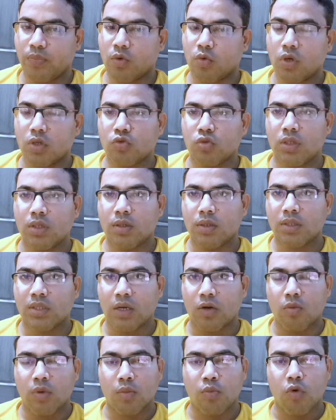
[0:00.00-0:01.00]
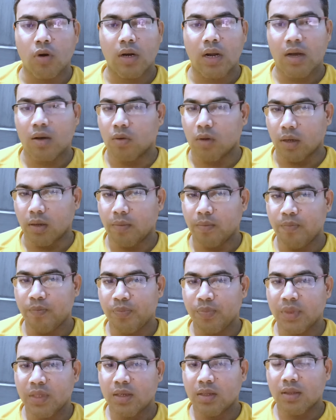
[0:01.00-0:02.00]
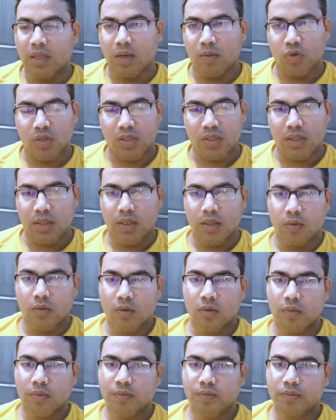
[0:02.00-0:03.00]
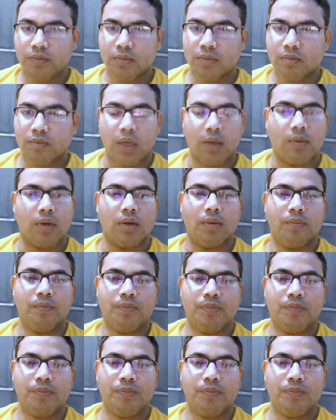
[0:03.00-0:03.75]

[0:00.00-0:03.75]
ওকে যদি চার ওভার বল না করায় তারপরে জিতে দেখুক পারবে না